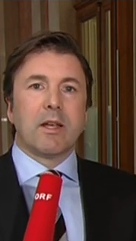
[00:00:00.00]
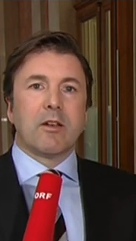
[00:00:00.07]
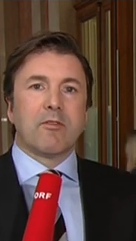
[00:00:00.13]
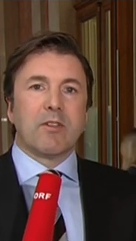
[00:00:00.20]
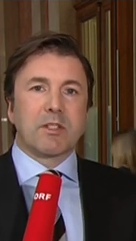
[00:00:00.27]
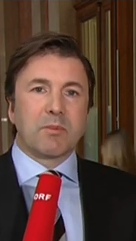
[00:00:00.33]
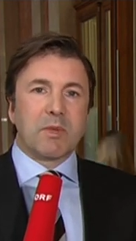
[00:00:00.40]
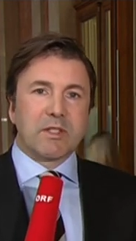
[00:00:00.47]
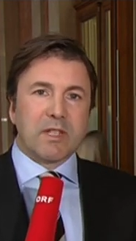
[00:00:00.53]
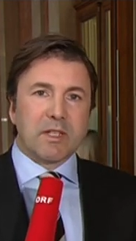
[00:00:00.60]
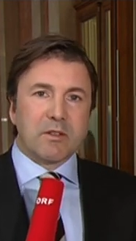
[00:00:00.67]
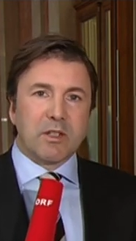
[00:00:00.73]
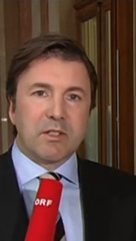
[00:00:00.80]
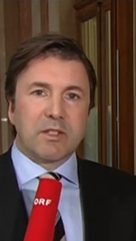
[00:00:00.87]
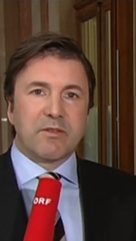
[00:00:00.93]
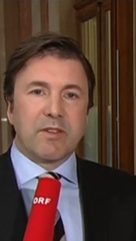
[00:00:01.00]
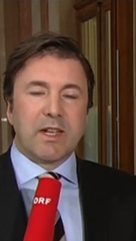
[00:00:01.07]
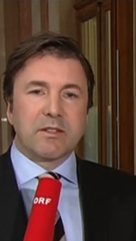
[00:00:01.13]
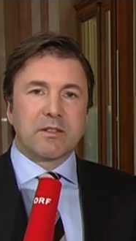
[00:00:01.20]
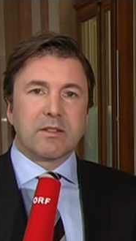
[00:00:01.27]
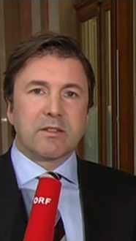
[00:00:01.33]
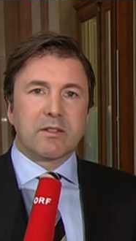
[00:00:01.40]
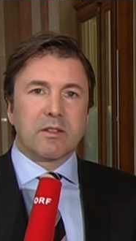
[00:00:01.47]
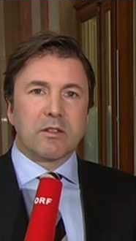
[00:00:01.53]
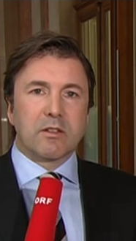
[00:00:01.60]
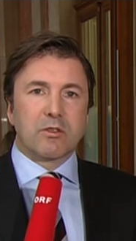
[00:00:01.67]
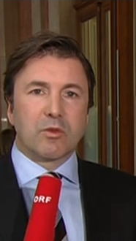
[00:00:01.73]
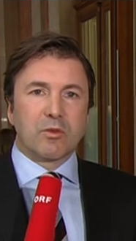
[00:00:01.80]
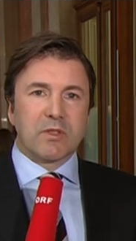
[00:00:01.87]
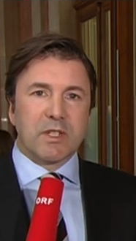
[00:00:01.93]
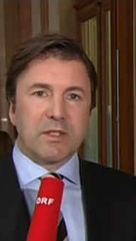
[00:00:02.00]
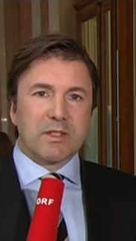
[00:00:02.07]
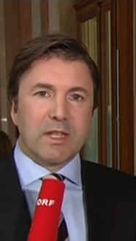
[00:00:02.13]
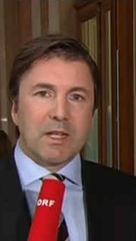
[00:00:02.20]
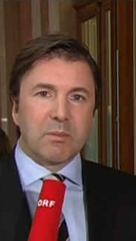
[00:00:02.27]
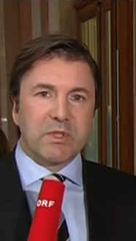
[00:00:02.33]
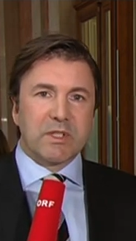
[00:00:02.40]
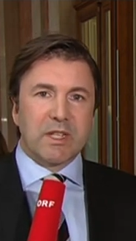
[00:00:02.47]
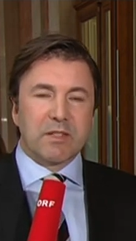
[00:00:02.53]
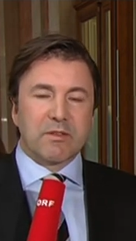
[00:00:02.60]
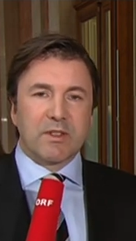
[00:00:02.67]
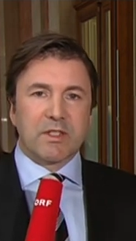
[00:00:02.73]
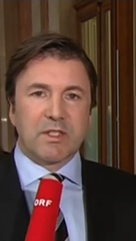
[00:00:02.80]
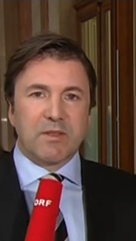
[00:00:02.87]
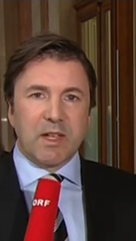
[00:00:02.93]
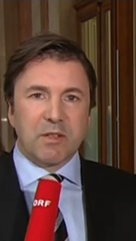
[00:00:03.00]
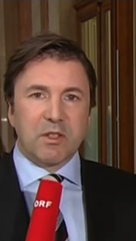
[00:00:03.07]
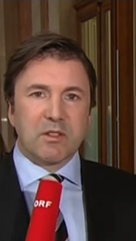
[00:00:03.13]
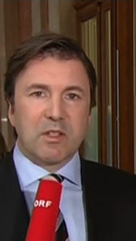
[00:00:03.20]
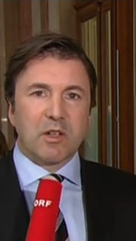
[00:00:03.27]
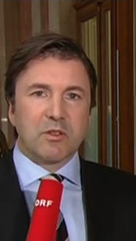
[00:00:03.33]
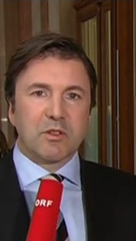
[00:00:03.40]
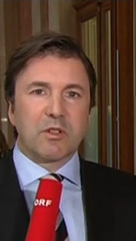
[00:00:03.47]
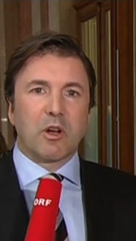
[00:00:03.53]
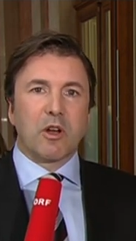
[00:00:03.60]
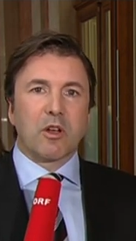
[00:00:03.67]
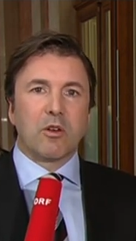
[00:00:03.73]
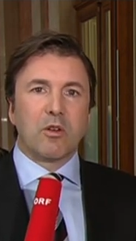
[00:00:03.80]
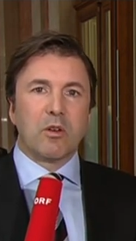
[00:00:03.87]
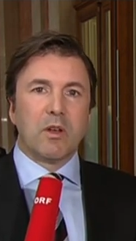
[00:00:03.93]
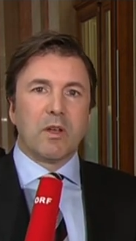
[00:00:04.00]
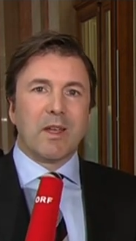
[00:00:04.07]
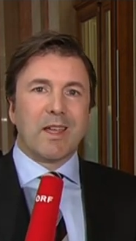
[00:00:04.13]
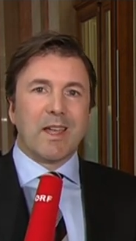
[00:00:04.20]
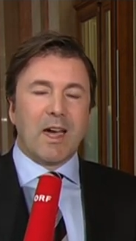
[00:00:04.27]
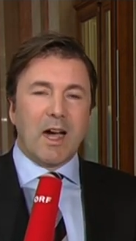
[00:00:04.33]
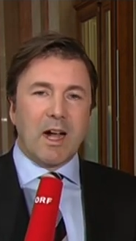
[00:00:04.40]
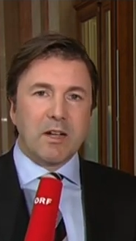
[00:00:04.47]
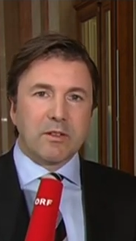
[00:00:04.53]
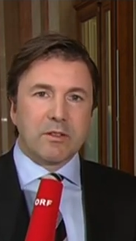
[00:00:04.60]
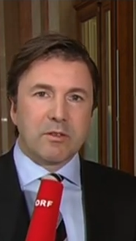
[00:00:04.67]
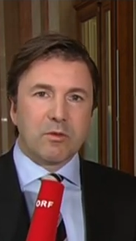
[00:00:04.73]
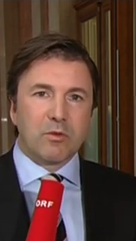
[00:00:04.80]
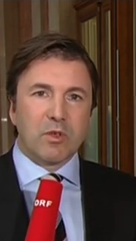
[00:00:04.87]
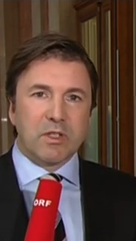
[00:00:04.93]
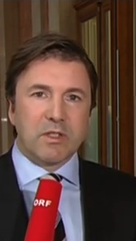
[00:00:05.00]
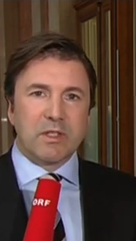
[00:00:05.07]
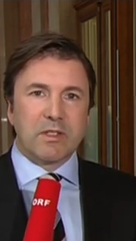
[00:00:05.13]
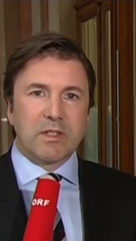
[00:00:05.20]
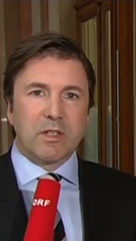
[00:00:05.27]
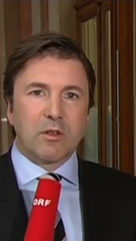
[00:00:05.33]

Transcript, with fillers: Was man seit heute weiß, ist, Sund hat selbst etwa 200.000 Euro erhalten durch diese